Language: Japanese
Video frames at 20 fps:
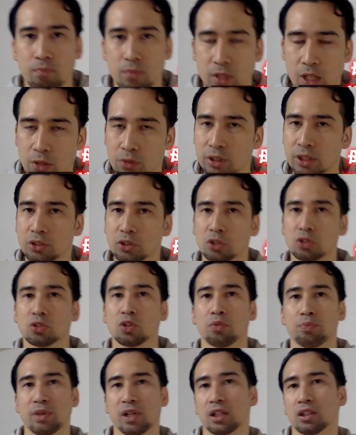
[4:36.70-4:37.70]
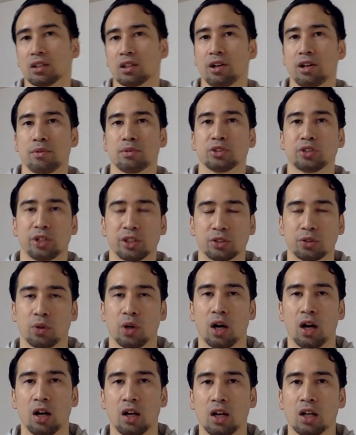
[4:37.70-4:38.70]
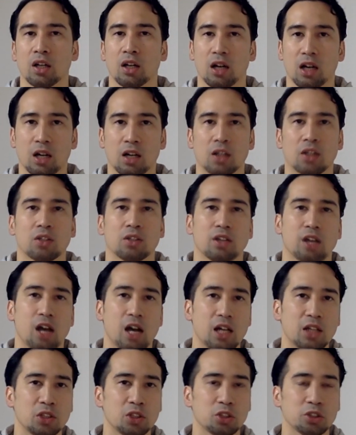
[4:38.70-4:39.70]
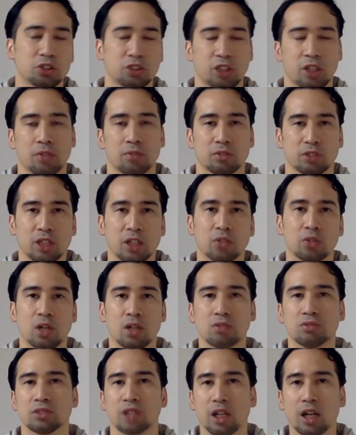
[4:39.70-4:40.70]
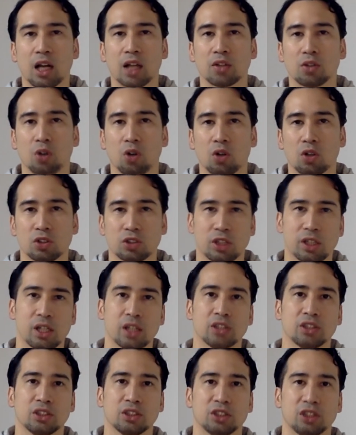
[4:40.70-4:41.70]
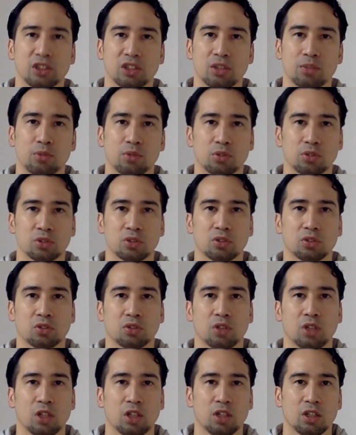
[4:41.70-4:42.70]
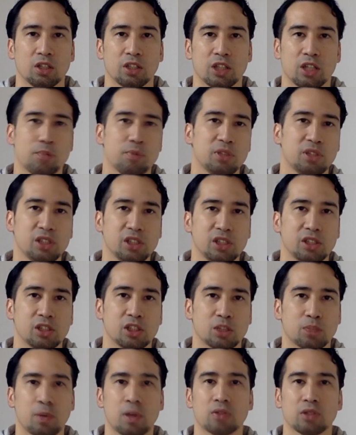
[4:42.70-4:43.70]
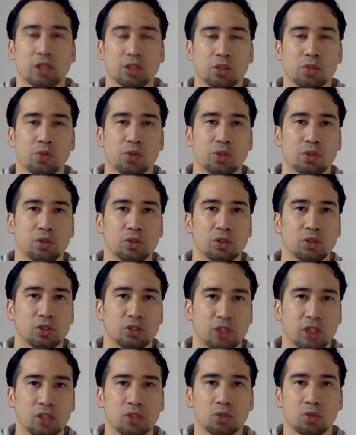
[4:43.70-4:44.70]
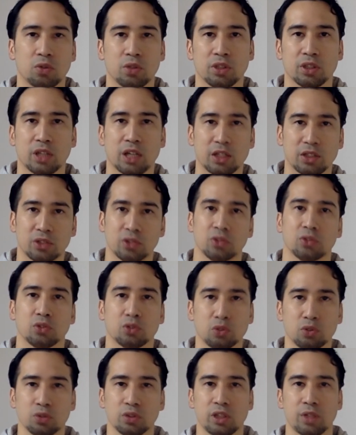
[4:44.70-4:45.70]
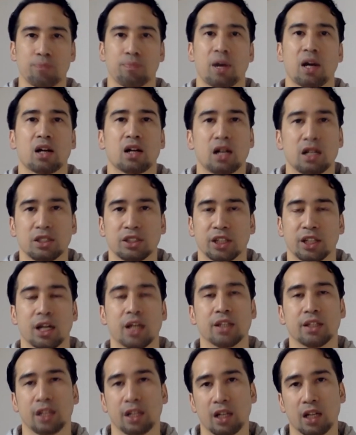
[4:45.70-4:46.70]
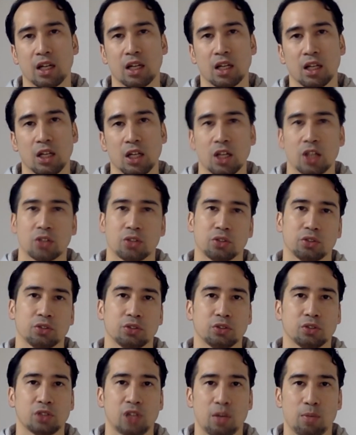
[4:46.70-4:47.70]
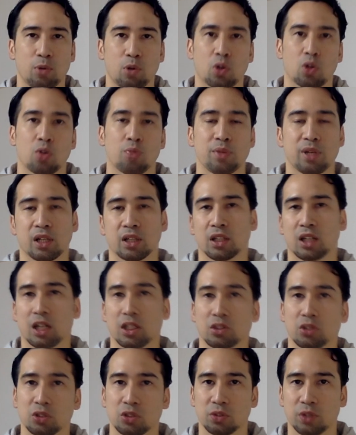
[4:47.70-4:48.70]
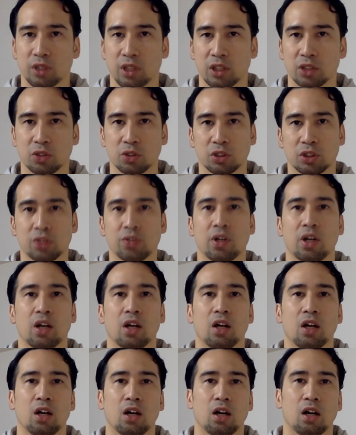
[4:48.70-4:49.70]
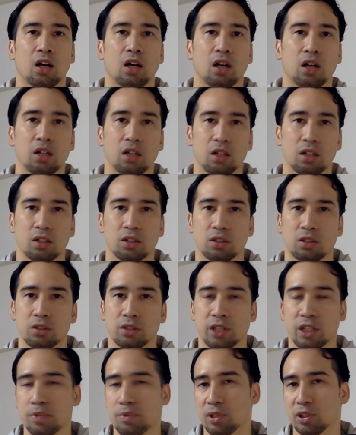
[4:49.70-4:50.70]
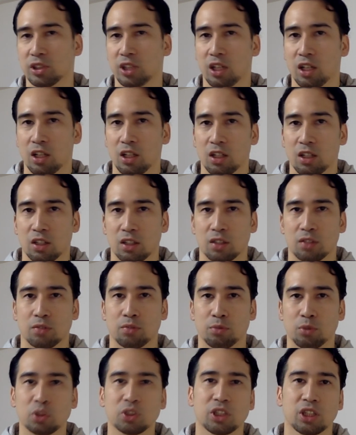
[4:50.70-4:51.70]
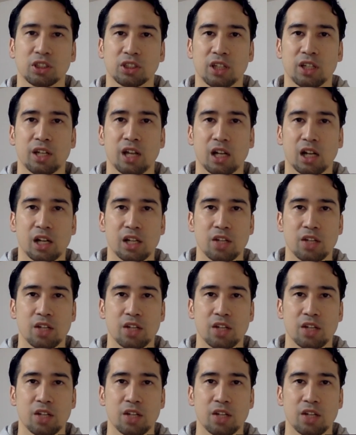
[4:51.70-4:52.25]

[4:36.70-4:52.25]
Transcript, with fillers: なのでちょっと見方変わりますよね。そこはあ愛情ち ゃ, ちゃんとあるんだなと。サイヤ人っていうのはもうその厳しいスパルタ教育、戦闘に対する訓練ばっかりじゃないんだなという風なものの見方が一つ私としてはあできました。もしかしたら中